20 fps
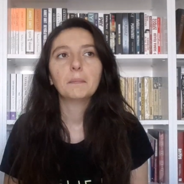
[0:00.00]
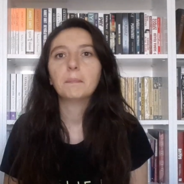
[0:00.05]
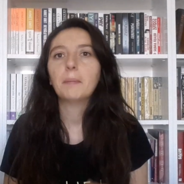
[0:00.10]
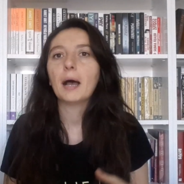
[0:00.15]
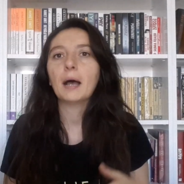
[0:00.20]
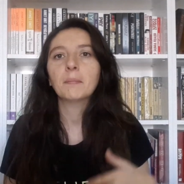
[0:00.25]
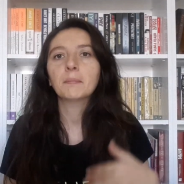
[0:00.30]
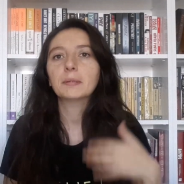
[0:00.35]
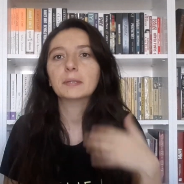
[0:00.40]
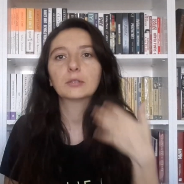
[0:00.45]

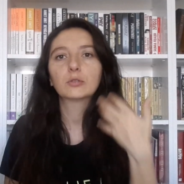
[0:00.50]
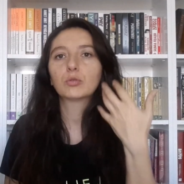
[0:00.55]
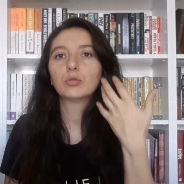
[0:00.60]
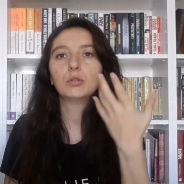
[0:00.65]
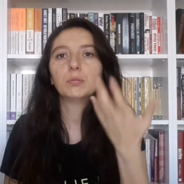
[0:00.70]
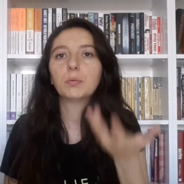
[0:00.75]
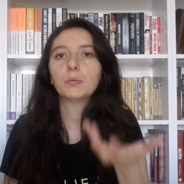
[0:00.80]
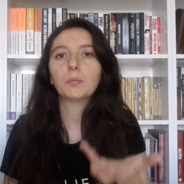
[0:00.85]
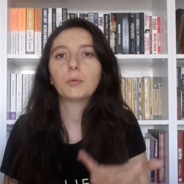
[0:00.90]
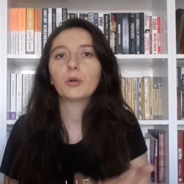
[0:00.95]
ben bir
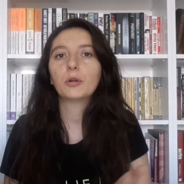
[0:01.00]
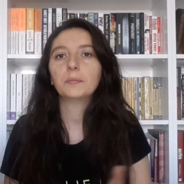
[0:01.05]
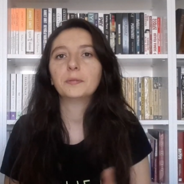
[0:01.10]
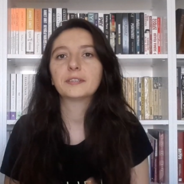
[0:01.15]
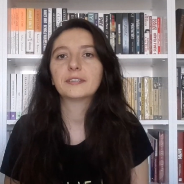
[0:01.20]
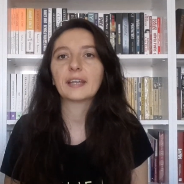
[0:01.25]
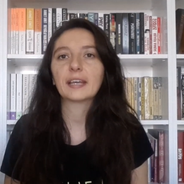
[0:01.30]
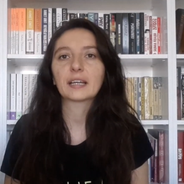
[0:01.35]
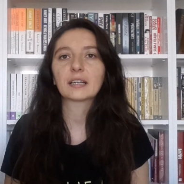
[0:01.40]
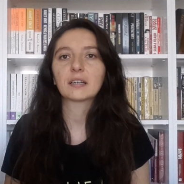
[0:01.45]
türlü bir böyle
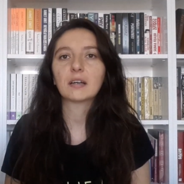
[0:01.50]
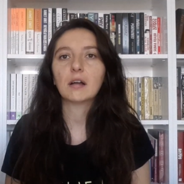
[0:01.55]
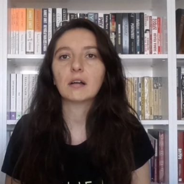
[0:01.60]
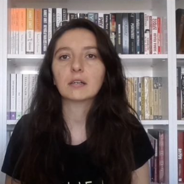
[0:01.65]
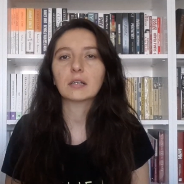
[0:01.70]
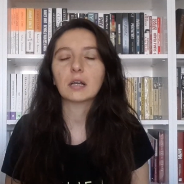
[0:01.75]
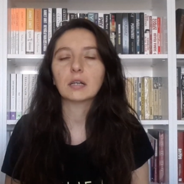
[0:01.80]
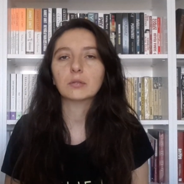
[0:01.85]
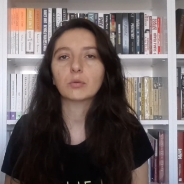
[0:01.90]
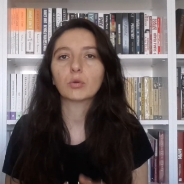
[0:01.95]
bir
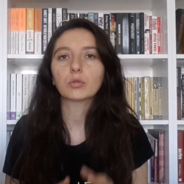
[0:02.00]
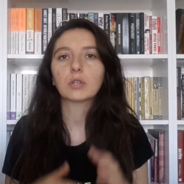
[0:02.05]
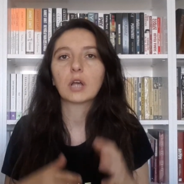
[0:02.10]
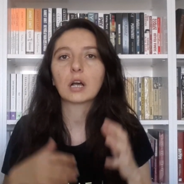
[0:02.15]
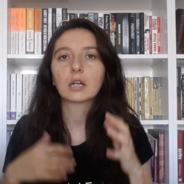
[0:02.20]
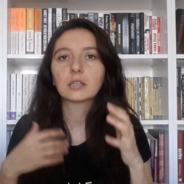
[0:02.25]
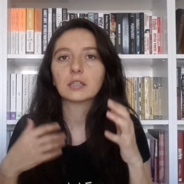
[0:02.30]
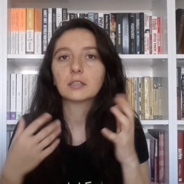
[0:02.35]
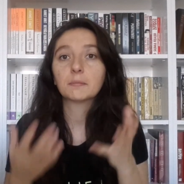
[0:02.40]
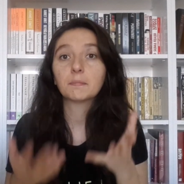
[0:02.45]
tekrardan
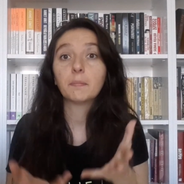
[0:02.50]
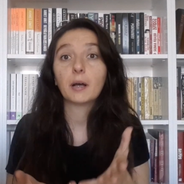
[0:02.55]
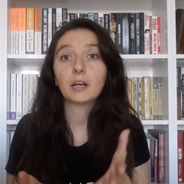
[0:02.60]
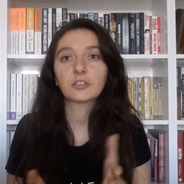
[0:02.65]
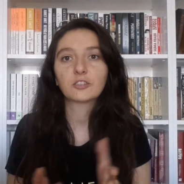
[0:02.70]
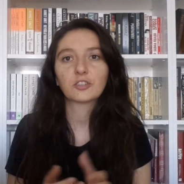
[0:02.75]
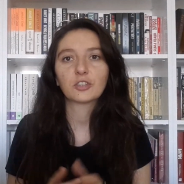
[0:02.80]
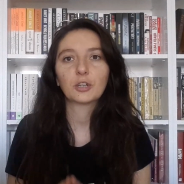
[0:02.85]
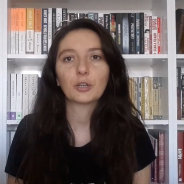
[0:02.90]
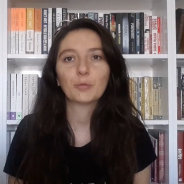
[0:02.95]
odaklanıp
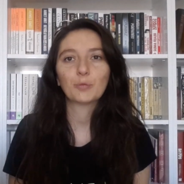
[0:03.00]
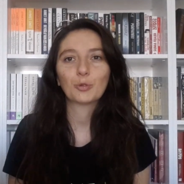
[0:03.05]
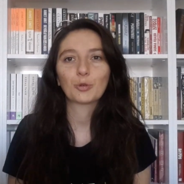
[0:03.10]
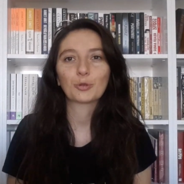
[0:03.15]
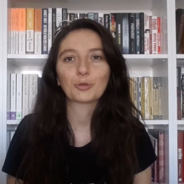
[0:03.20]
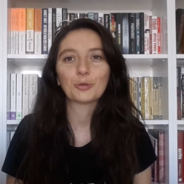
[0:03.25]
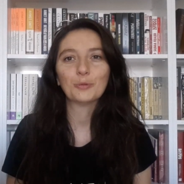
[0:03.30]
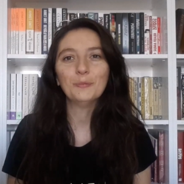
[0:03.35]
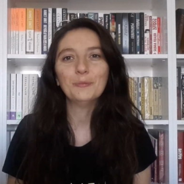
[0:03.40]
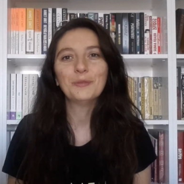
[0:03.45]

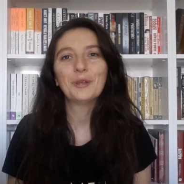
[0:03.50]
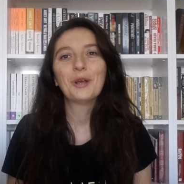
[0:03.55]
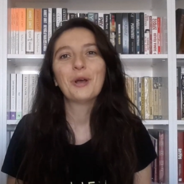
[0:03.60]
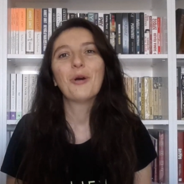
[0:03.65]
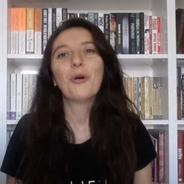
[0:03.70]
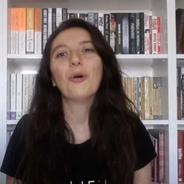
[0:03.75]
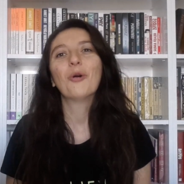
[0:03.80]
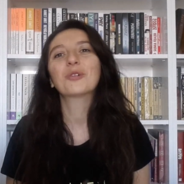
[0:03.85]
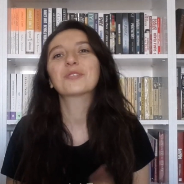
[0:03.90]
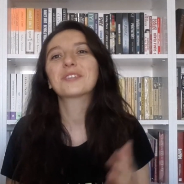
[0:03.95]
başlayamıyordum.
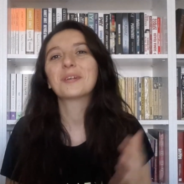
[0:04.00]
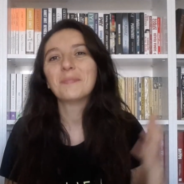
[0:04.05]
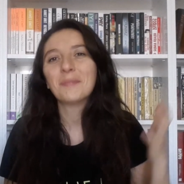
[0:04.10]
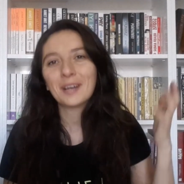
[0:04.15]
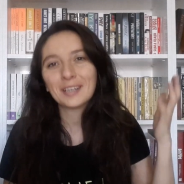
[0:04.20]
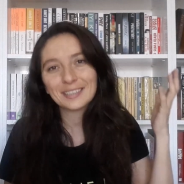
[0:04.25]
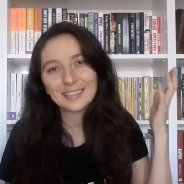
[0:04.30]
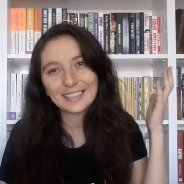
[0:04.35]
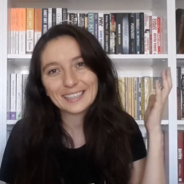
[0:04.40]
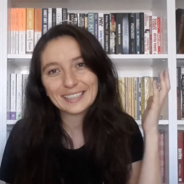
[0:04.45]
O
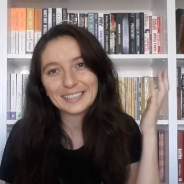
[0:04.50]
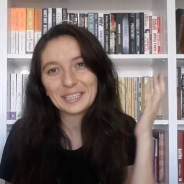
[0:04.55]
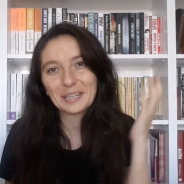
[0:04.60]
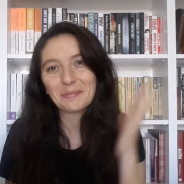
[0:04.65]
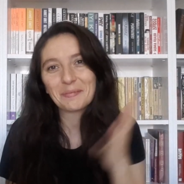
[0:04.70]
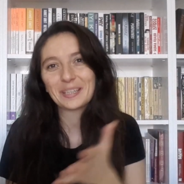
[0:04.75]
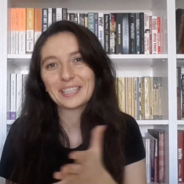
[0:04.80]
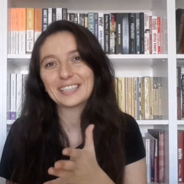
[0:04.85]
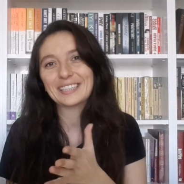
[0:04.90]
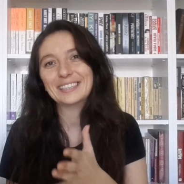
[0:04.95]
zaman da
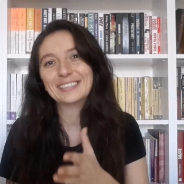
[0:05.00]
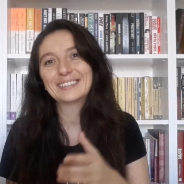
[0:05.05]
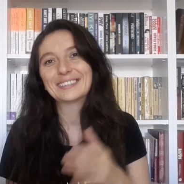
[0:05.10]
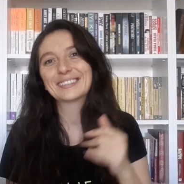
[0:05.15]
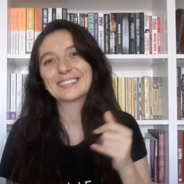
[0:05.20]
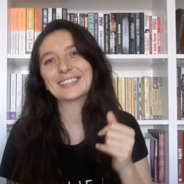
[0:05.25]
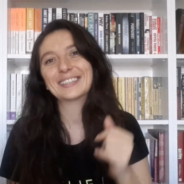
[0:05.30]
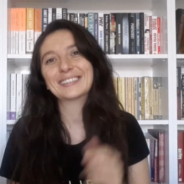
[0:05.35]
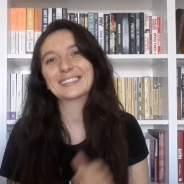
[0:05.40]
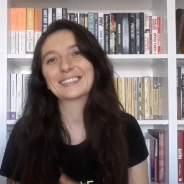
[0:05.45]
yine beni
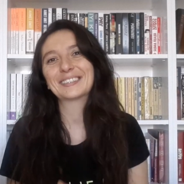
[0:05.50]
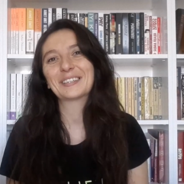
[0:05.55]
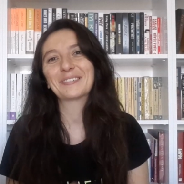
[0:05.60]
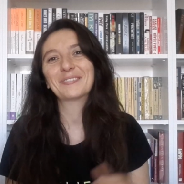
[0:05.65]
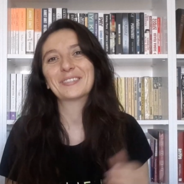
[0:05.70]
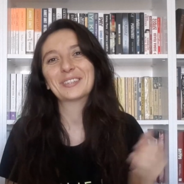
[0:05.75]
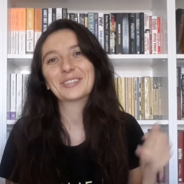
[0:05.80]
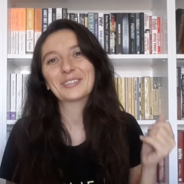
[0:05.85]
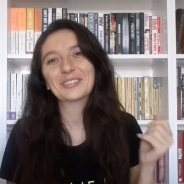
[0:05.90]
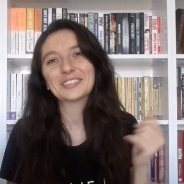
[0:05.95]
ittire
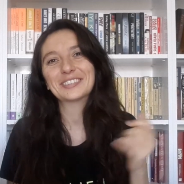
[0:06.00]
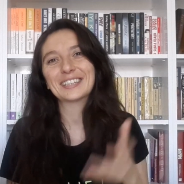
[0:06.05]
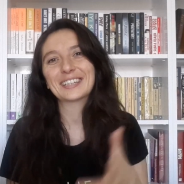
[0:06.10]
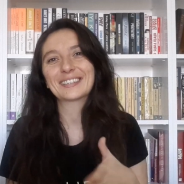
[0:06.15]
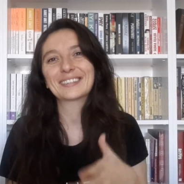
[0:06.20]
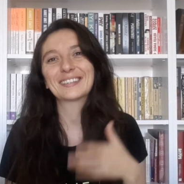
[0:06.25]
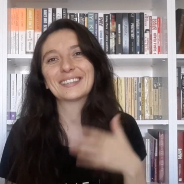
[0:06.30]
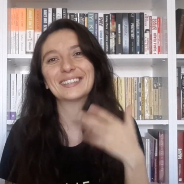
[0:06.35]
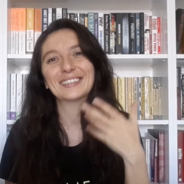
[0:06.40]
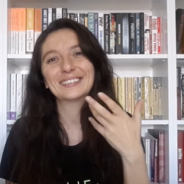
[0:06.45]
ittire video
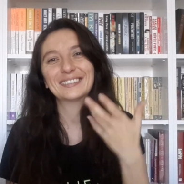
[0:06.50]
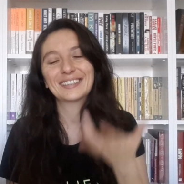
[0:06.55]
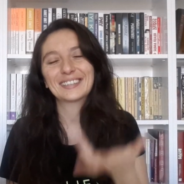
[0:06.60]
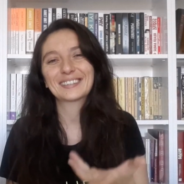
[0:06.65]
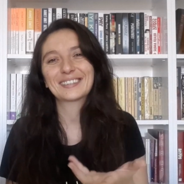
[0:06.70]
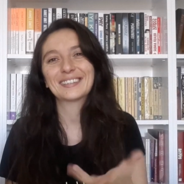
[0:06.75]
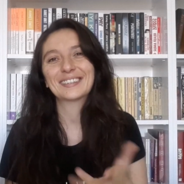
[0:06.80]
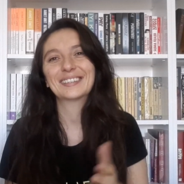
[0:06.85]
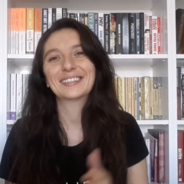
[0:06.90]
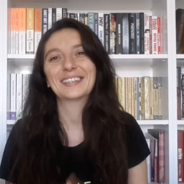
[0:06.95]
çeksene
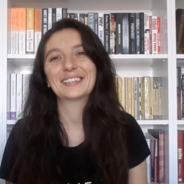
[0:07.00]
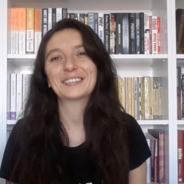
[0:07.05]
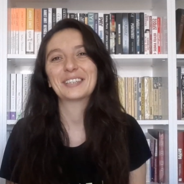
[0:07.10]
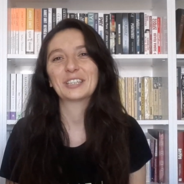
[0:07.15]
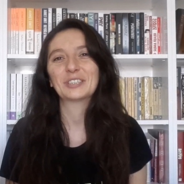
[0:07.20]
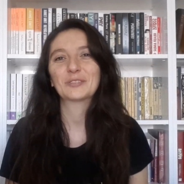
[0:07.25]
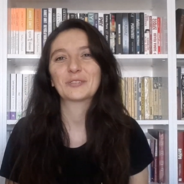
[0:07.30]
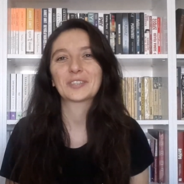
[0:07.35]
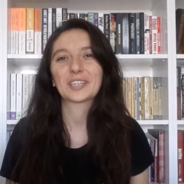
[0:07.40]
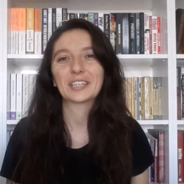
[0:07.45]
çeksene diye
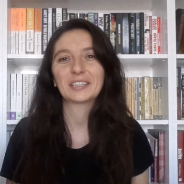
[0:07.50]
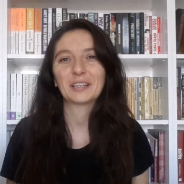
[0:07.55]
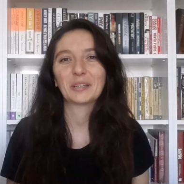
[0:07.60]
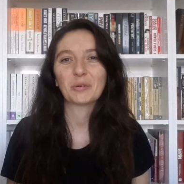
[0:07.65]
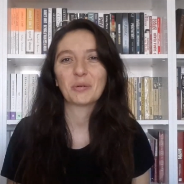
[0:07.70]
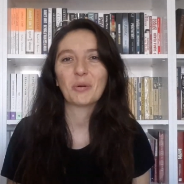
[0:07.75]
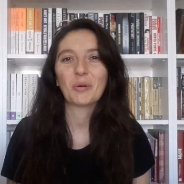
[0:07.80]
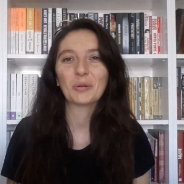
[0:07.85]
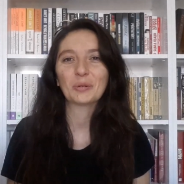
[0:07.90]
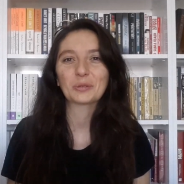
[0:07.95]
teşvik
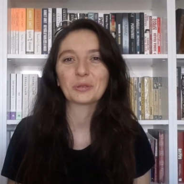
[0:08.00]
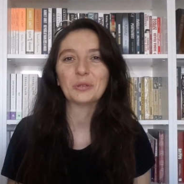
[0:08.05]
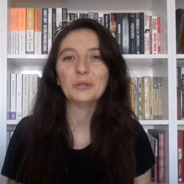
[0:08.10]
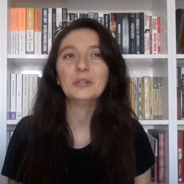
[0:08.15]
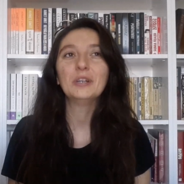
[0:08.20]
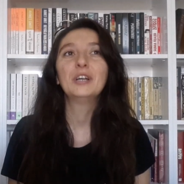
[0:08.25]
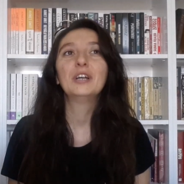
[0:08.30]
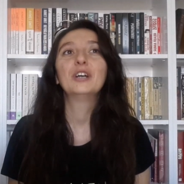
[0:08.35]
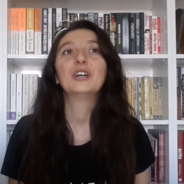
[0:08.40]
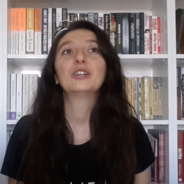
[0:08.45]
eden
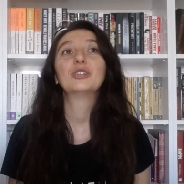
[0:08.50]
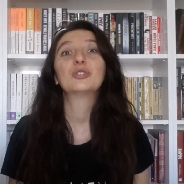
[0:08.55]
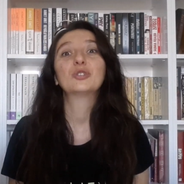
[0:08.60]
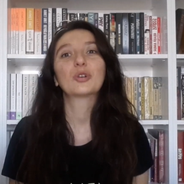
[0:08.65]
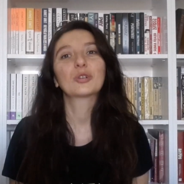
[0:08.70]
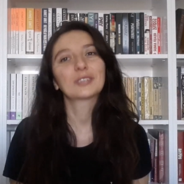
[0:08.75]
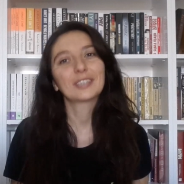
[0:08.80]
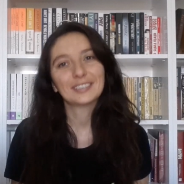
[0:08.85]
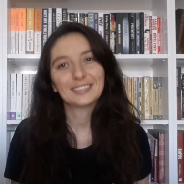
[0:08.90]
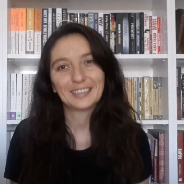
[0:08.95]
oldu.
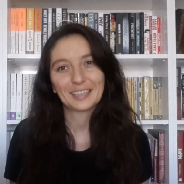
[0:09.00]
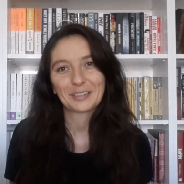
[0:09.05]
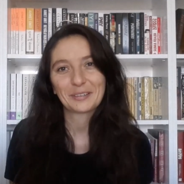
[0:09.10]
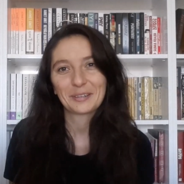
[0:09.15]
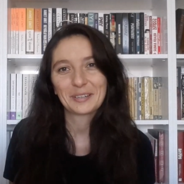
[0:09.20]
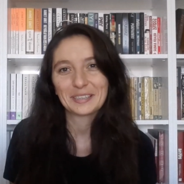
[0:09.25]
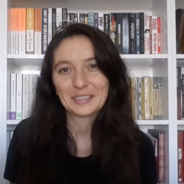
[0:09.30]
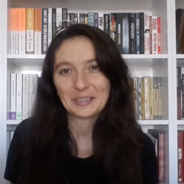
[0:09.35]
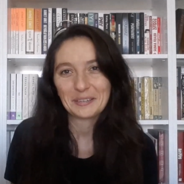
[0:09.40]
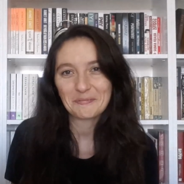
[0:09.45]
Çok
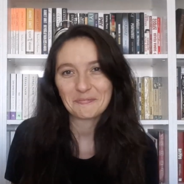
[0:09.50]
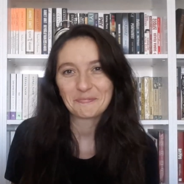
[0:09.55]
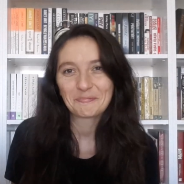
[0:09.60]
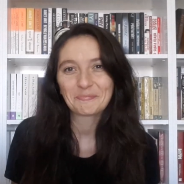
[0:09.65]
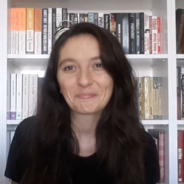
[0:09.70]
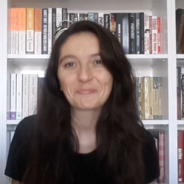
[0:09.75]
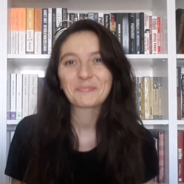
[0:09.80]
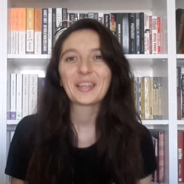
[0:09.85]
teşekkür ederim.